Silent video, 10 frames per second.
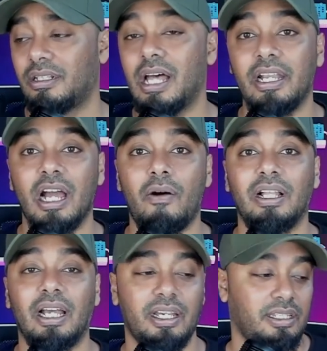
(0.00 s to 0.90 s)
Dari
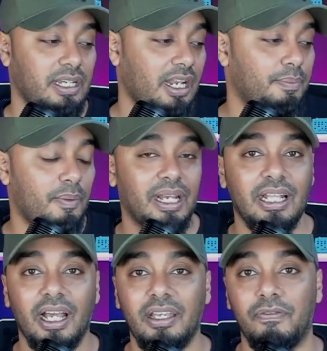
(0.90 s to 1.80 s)
awal lagi, cari pemain
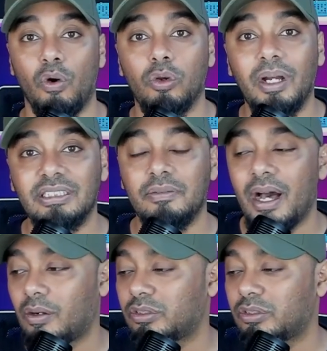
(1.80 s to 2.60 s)
lagi, formasi baru,